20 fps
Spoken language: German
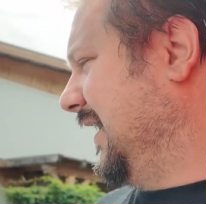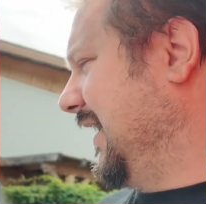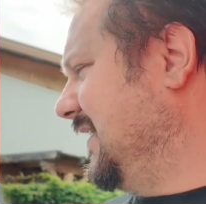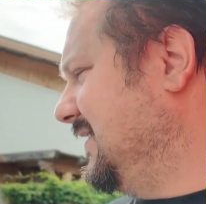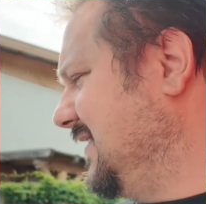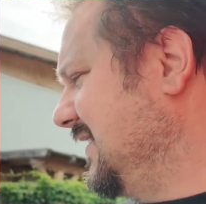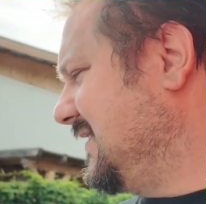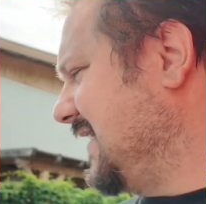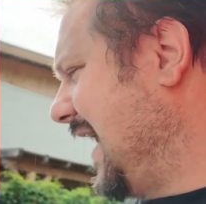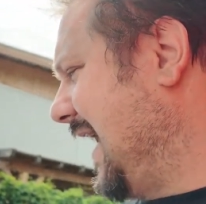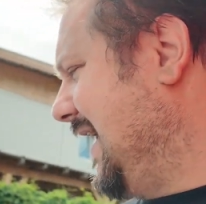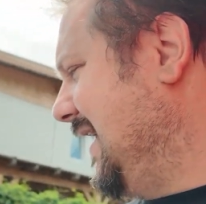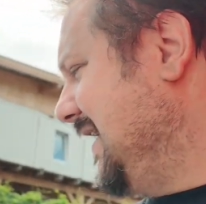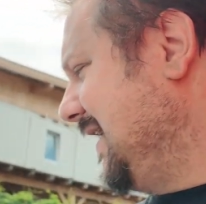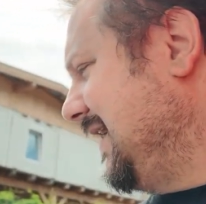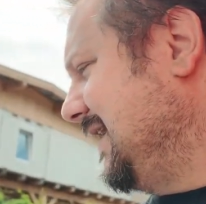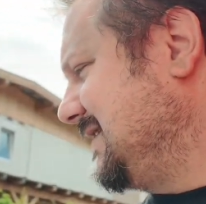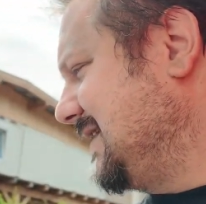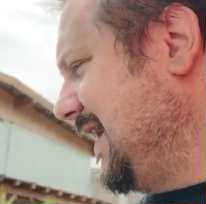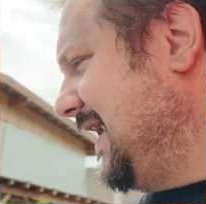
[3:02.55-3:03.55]
Es ist
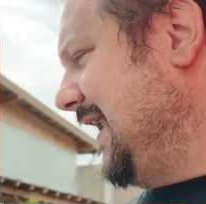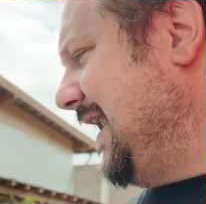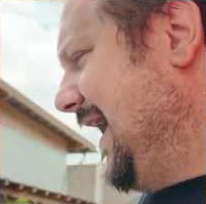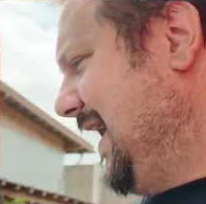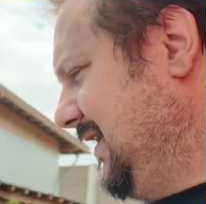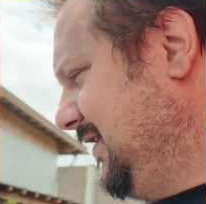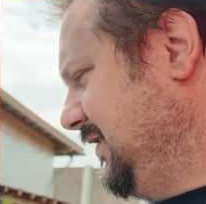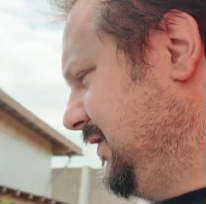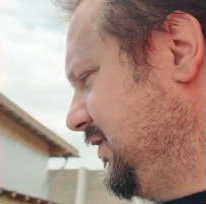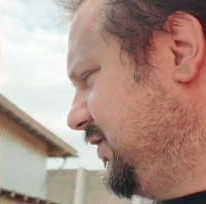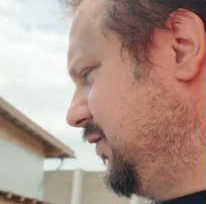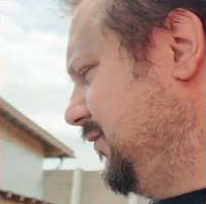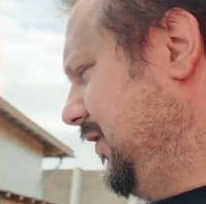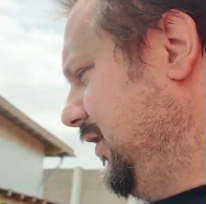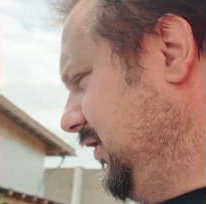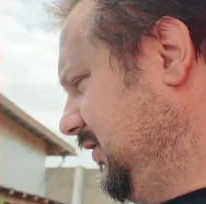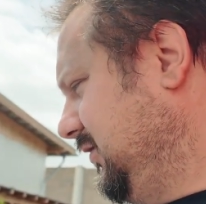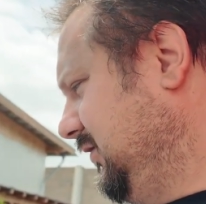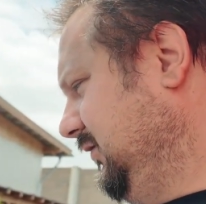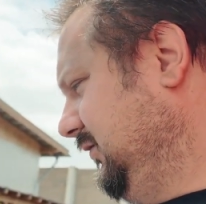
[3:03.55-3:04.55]
einiges an Lack zu
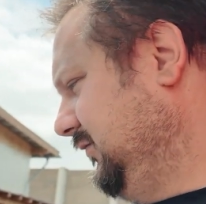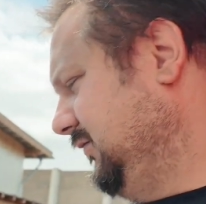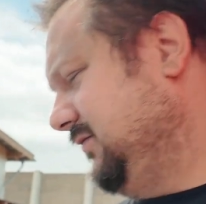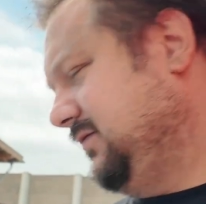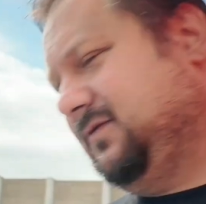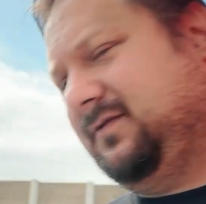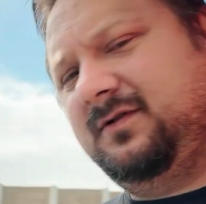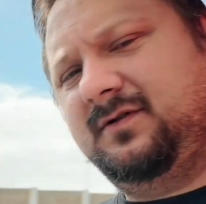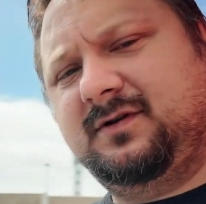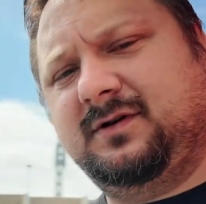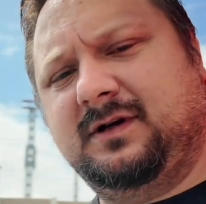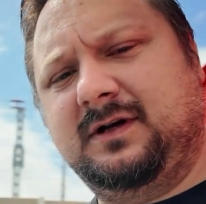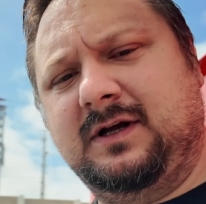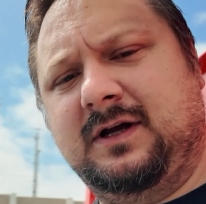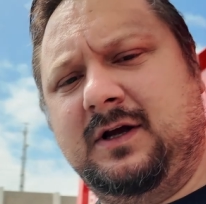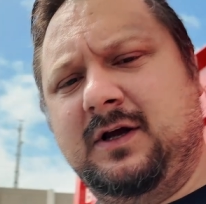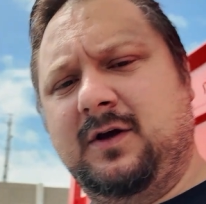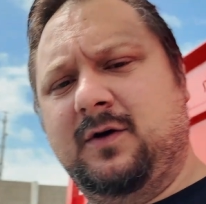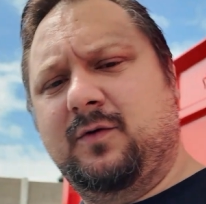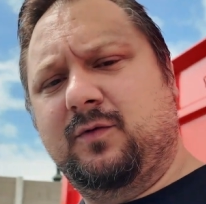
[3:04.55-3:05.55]
machen.
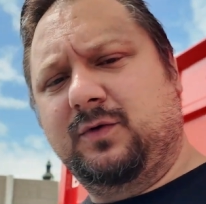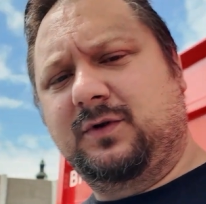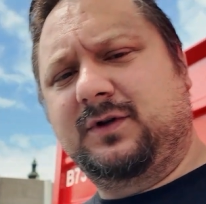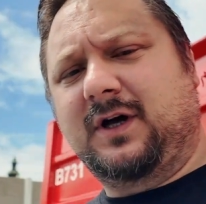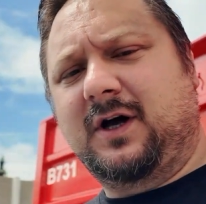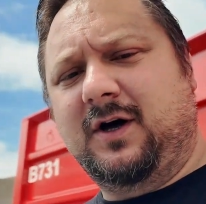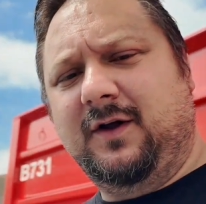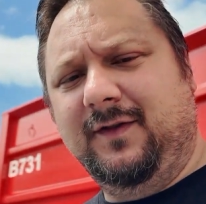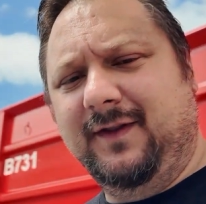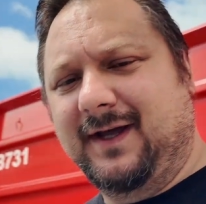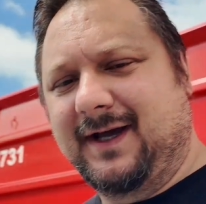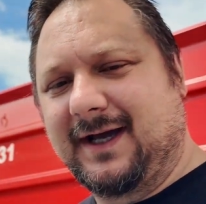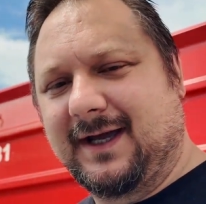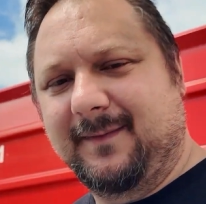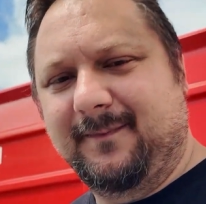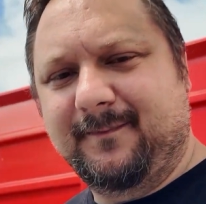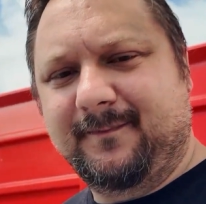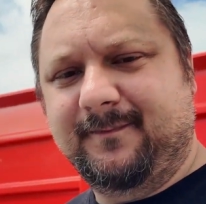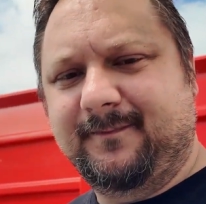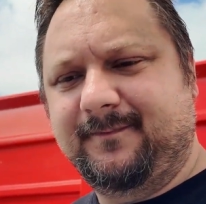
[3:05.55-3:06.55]
Unter
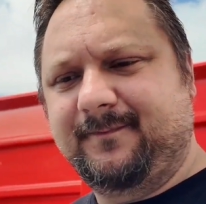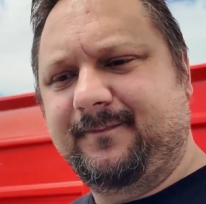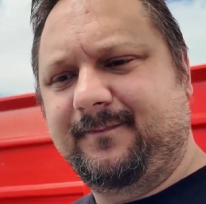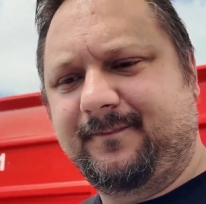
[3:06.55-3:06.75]
anderem